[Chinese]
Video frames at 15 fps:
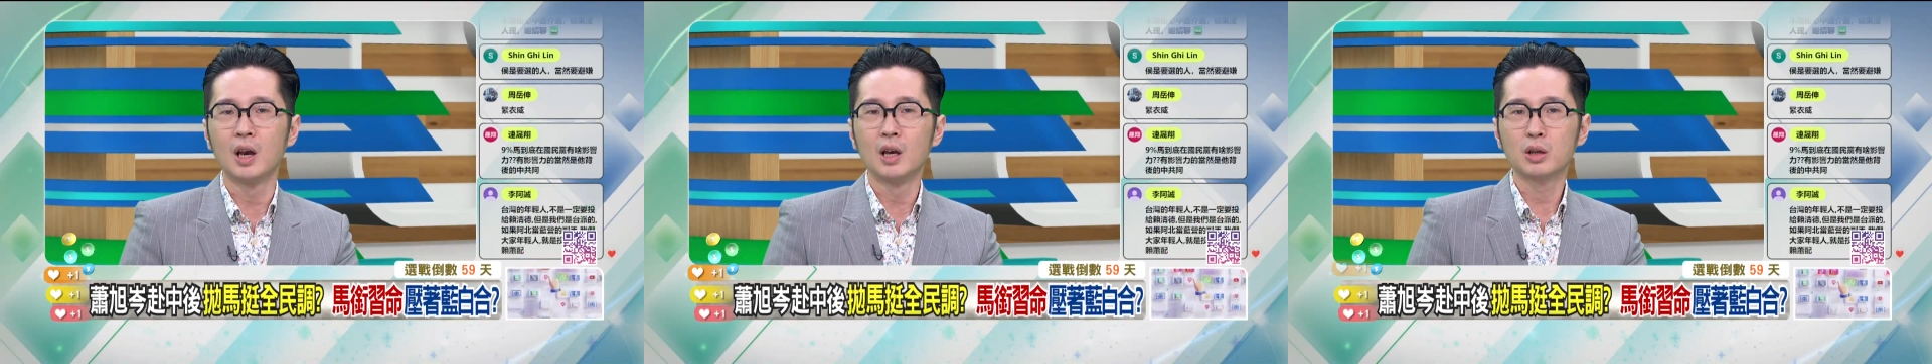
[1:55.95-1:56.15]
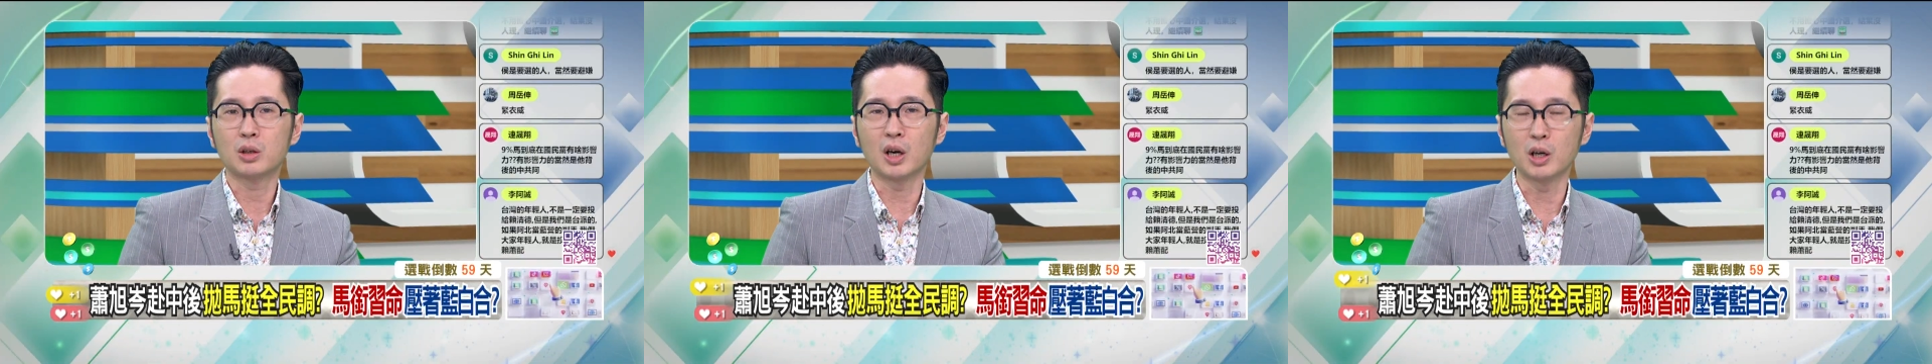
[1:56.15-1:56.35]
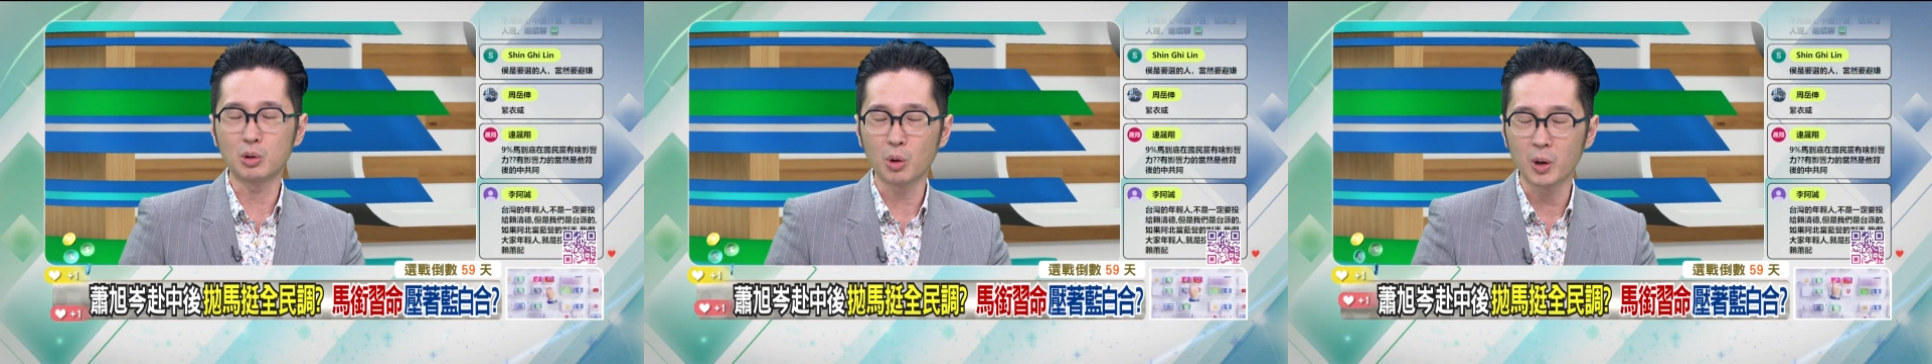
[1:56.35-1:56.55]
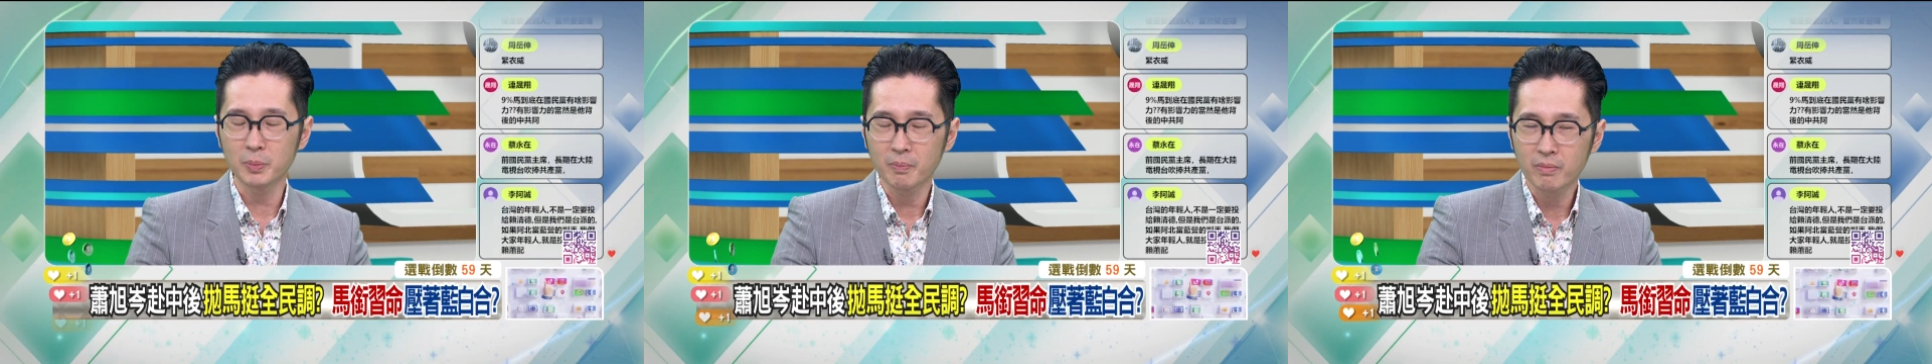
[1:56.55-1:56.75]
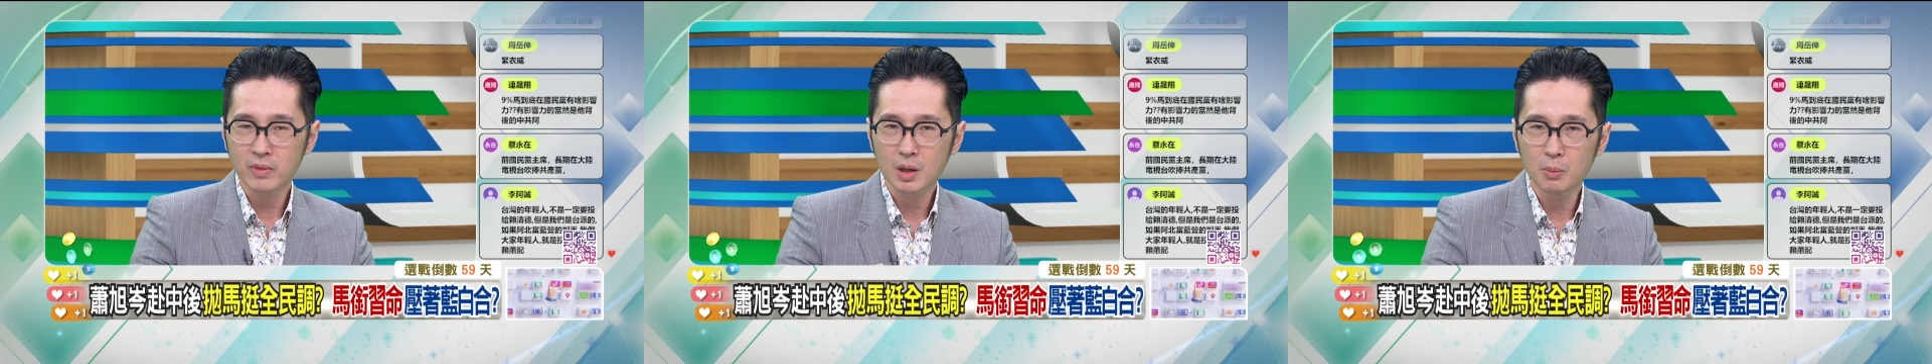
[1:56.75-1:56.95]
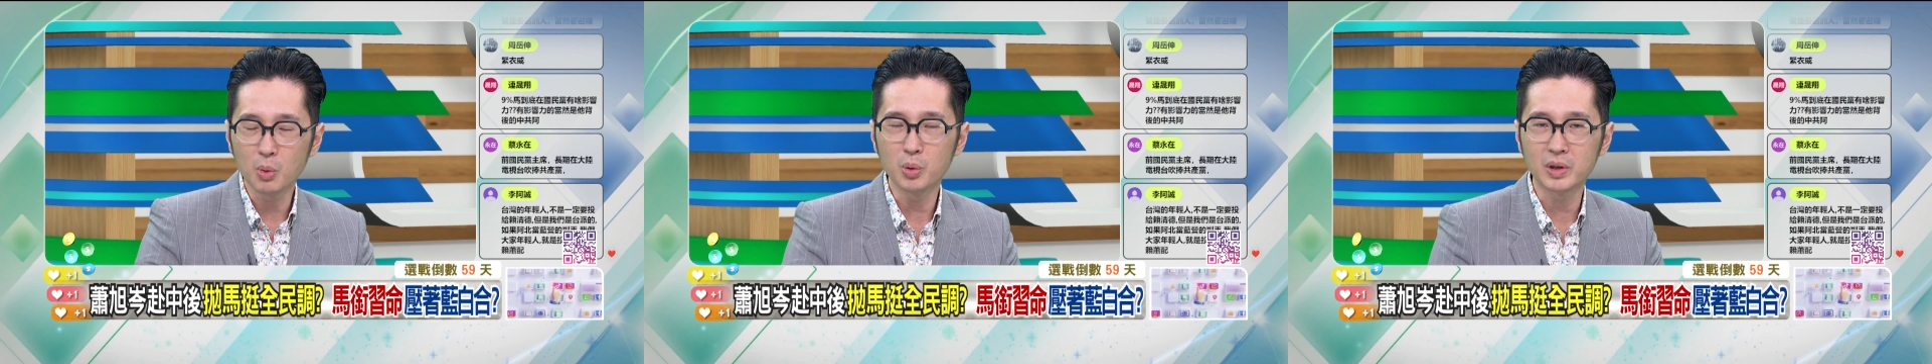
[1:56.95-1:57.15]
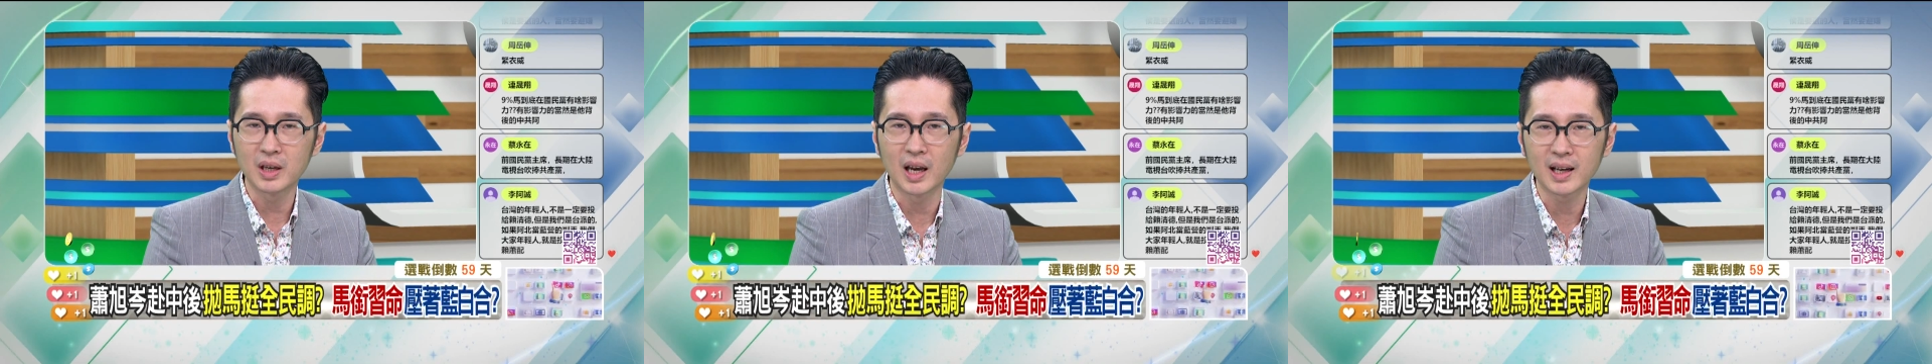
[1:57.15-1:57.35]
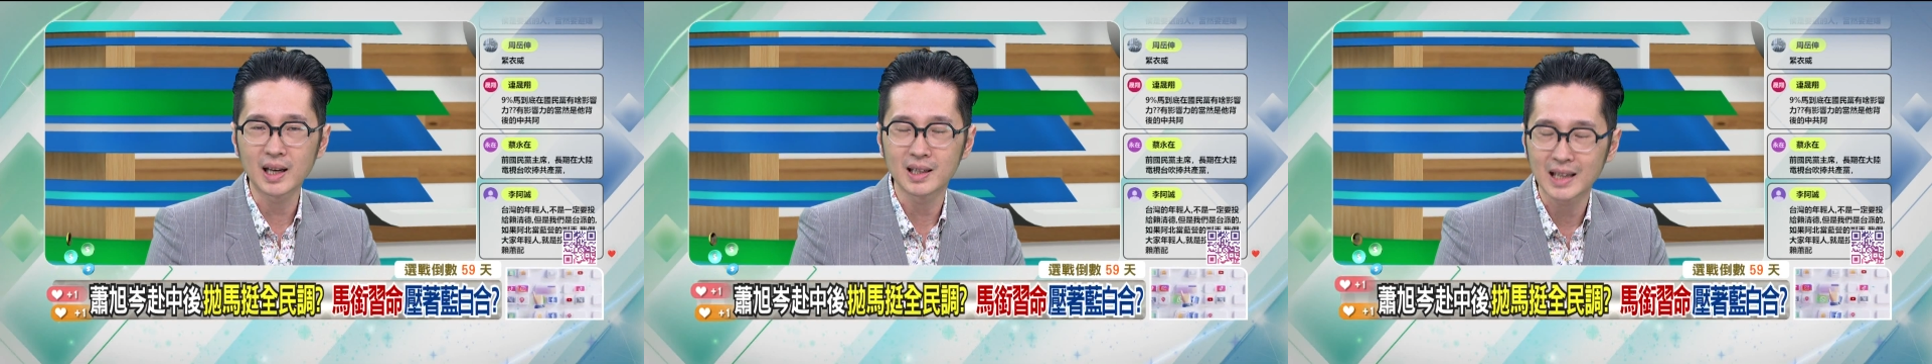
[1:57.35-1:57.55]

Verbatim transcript: 所以说目前来看，